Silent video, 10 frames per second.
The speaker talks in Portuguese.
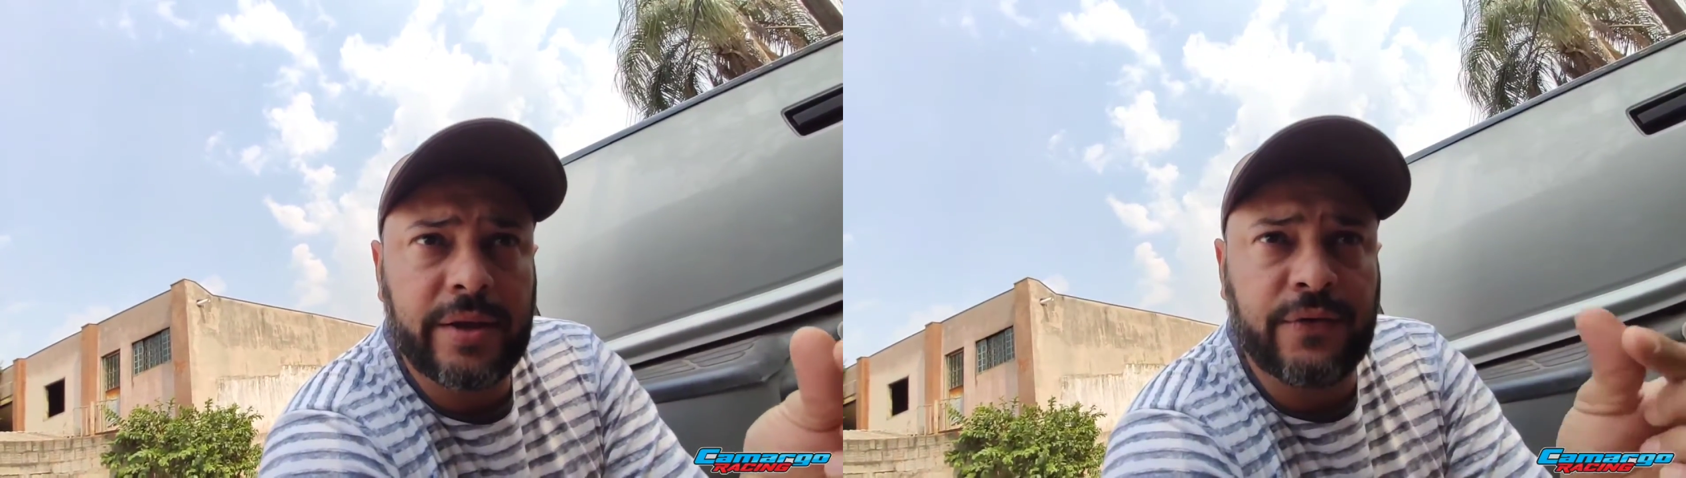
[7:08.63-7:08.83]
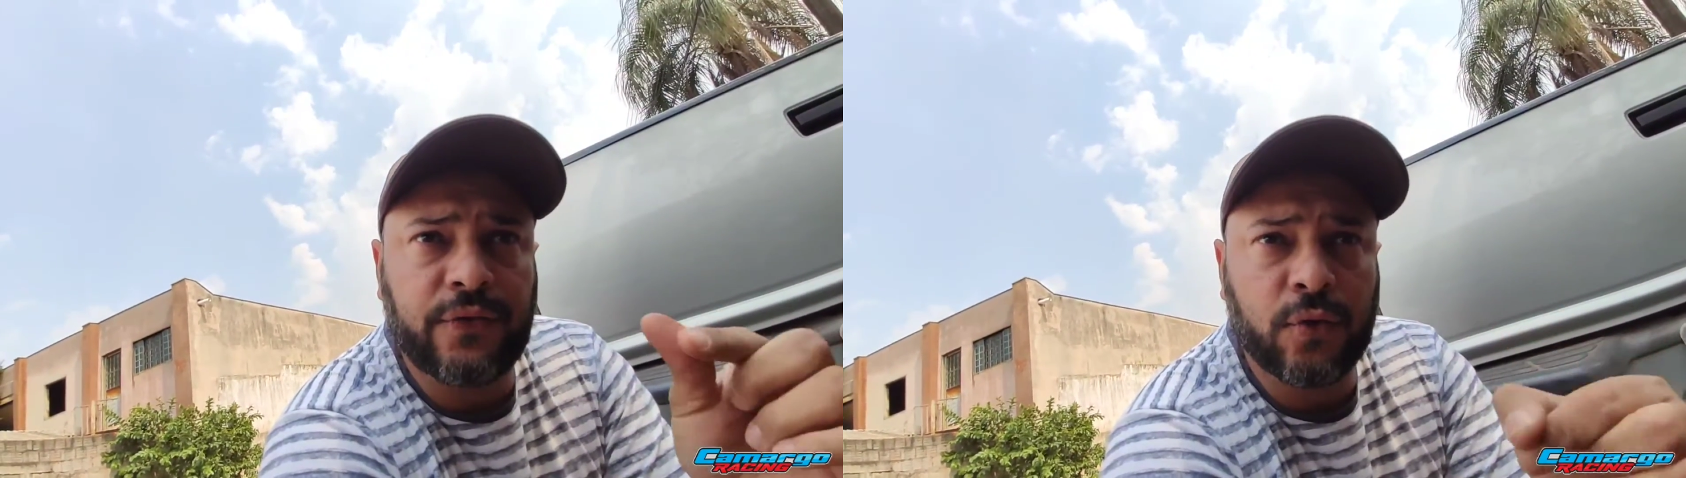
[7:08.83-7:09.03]

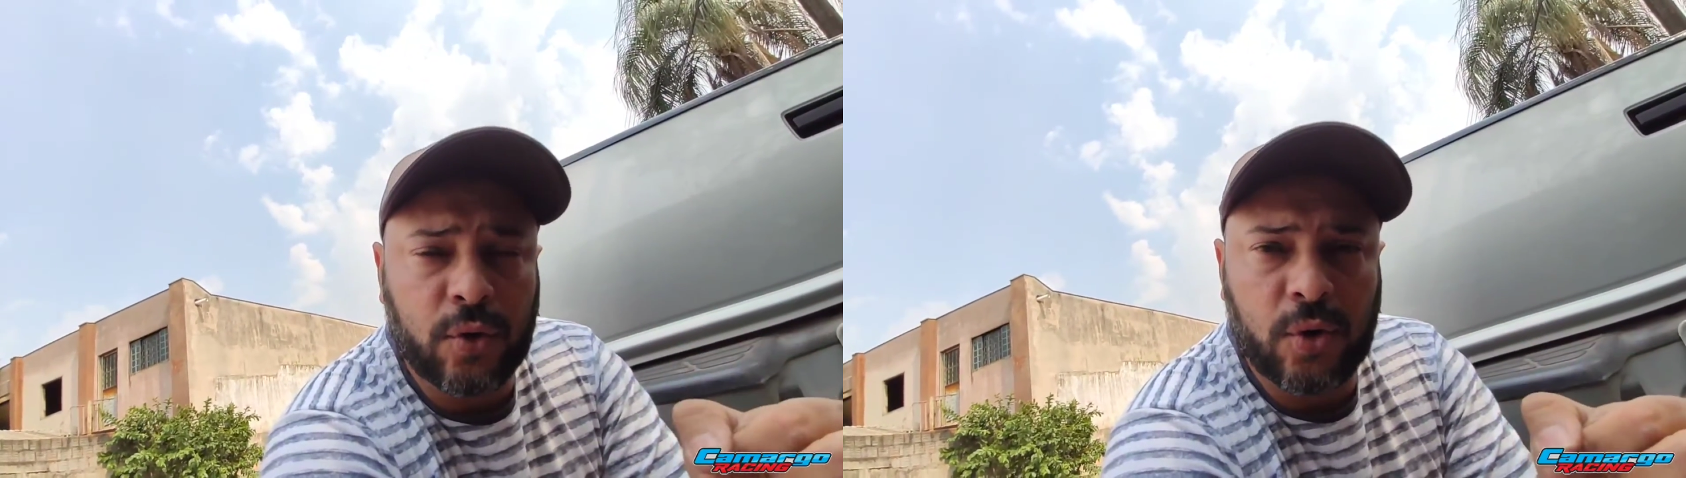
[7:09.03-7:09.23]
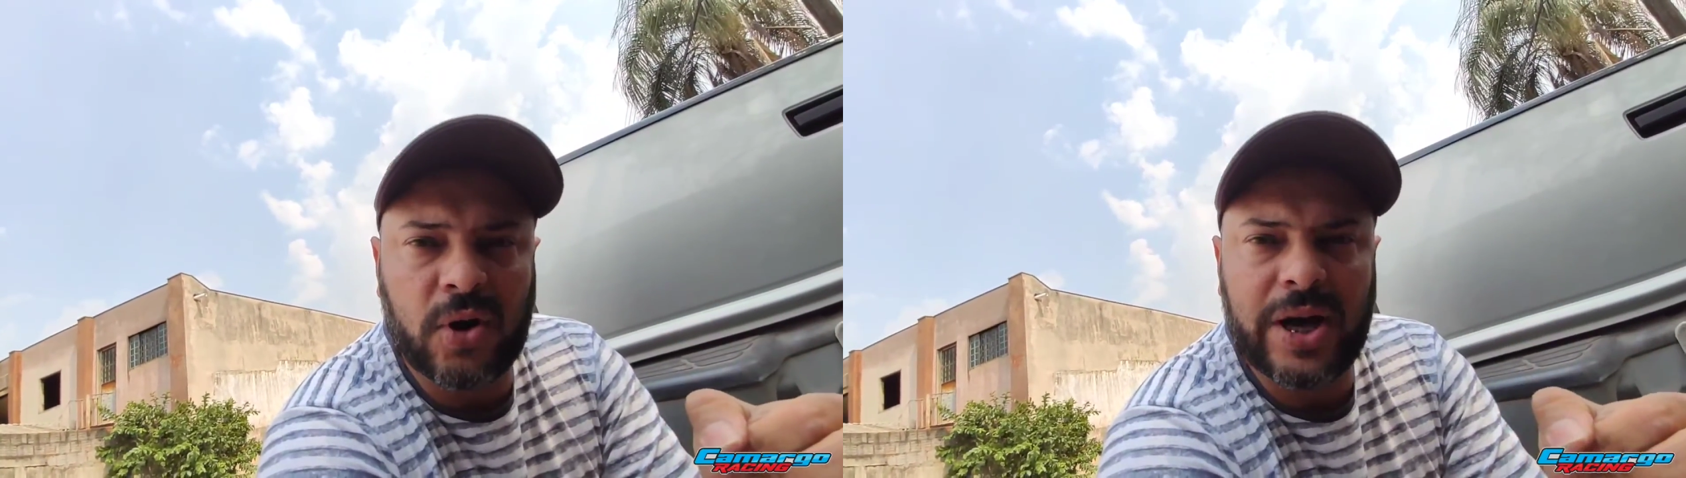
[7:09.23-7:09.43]
e
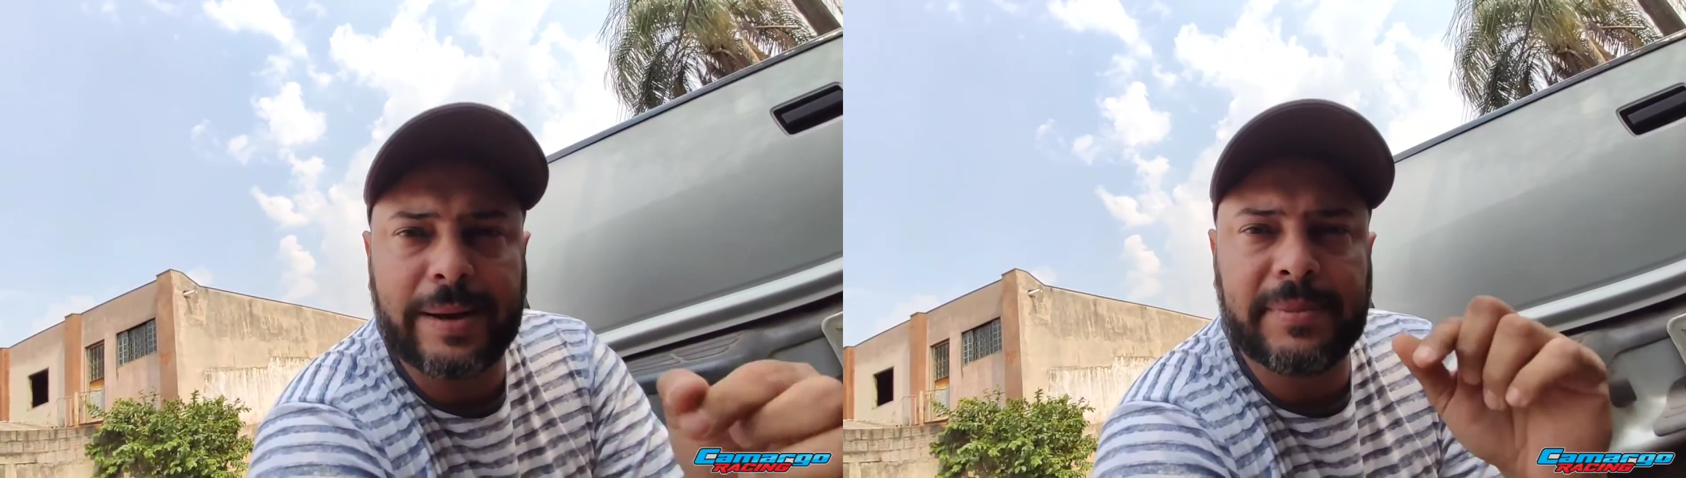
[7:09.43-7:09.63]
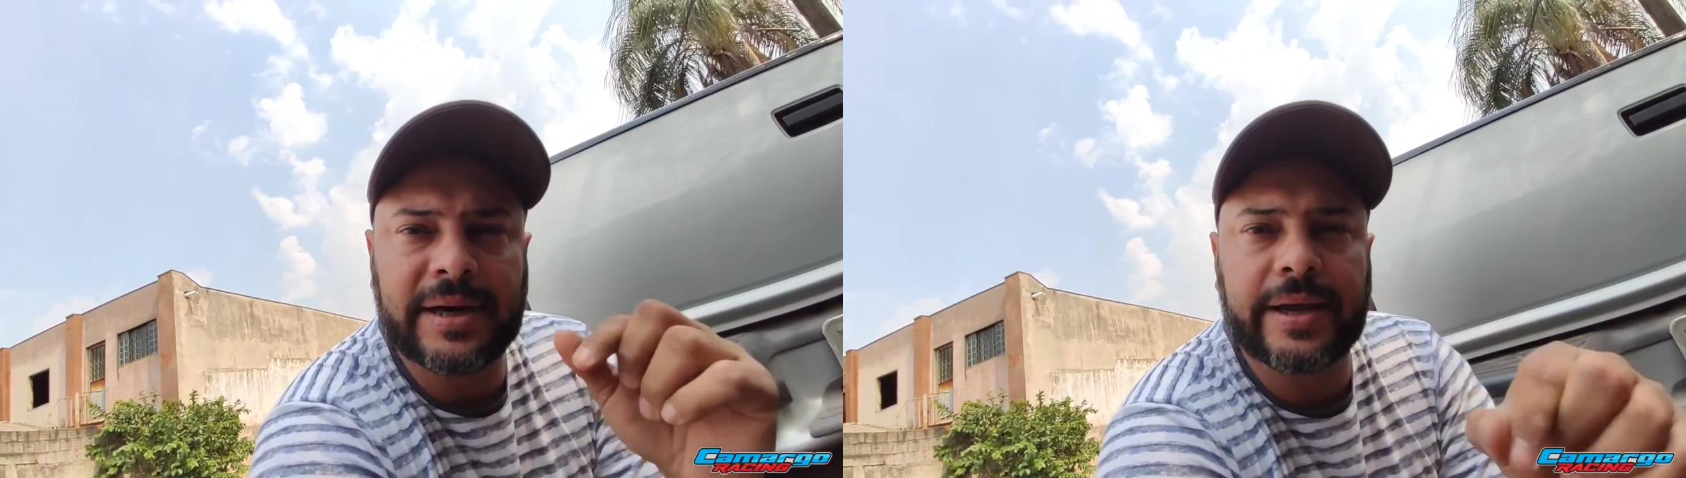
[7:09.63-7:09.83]
furou
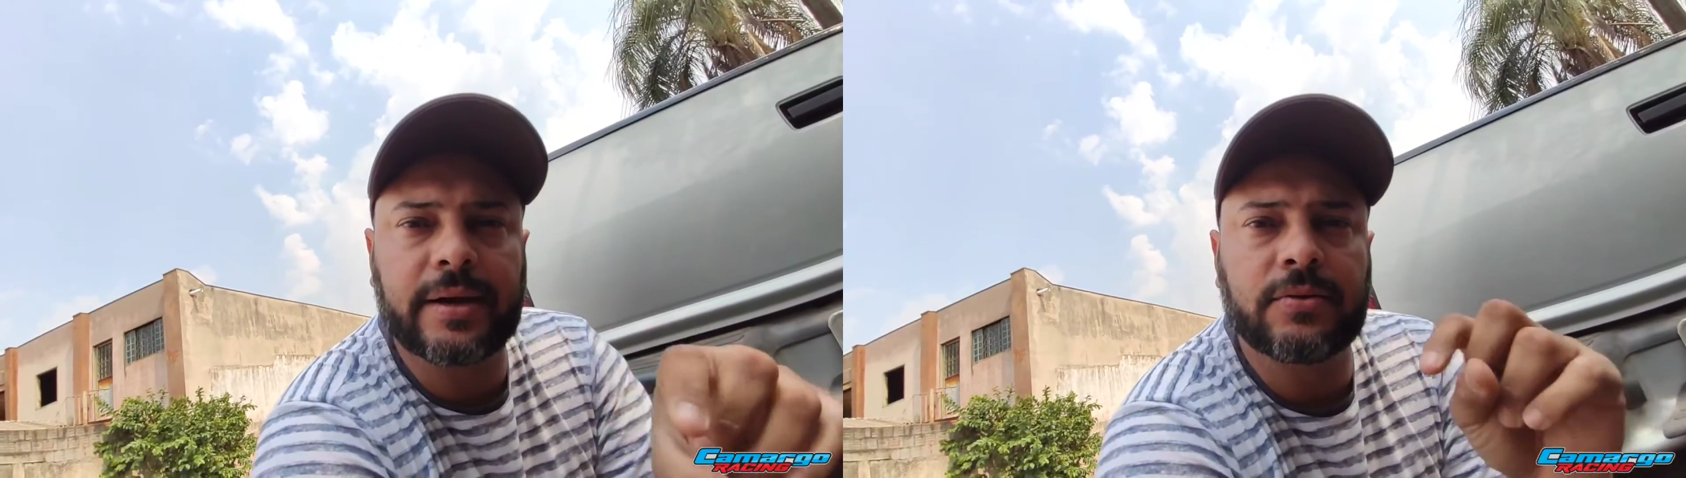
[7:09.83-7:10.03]
a mangueira